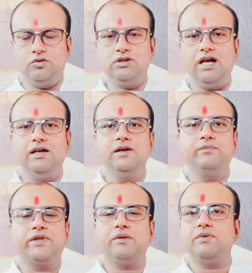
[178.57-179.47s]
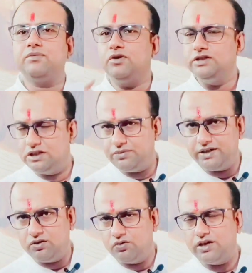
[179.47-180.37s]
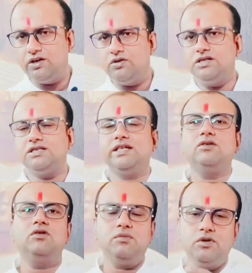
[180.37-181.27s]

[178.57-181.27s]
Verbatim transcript: কোথায় আপনার পজিটিভিটি লুকিয়ে রয়েছে সেগুলো